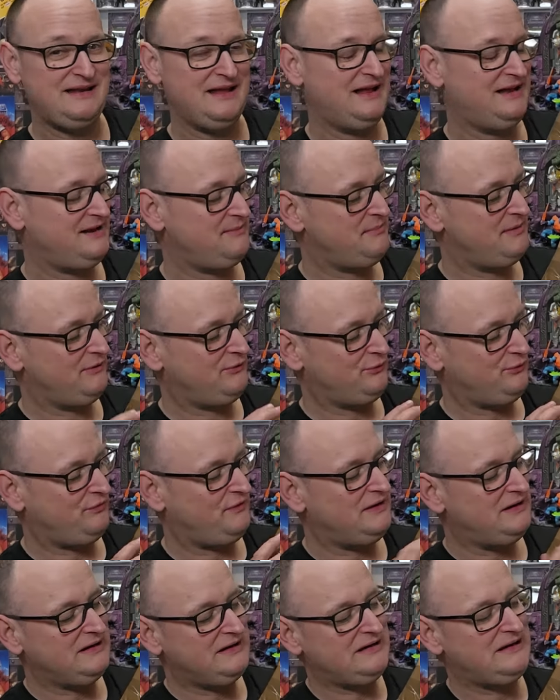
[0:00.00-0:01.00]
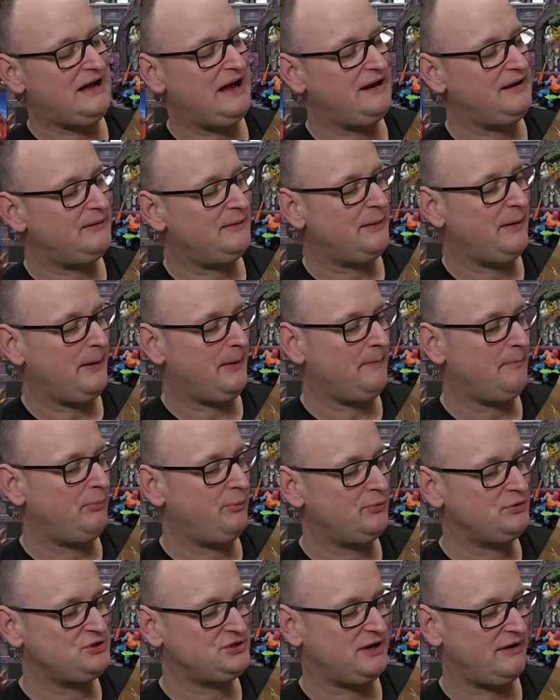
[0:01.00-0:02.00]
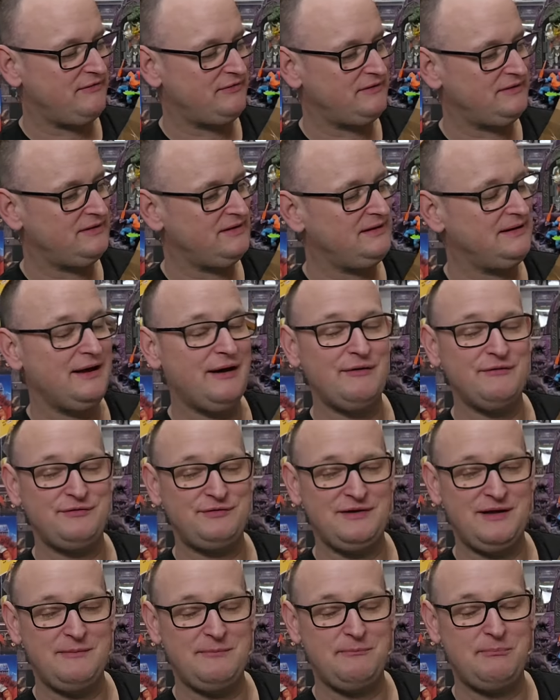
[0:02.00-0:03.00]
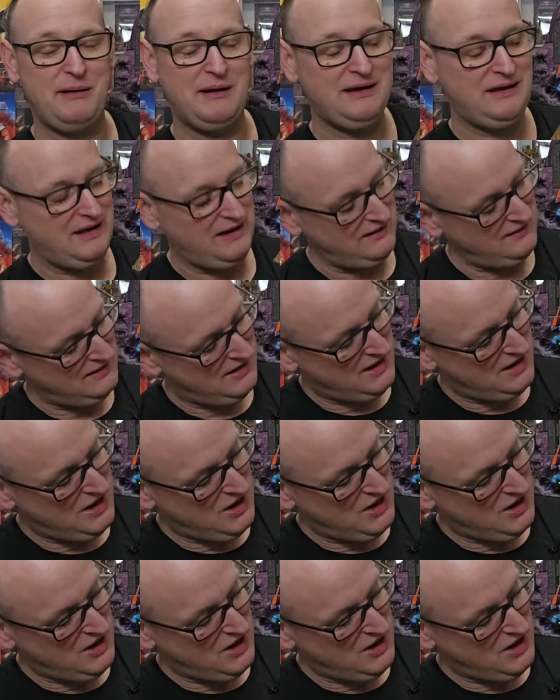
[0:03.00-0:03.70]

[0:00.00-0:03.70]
Der hat immer so viele kleine äh, Botschaften hier auf seinem Paket.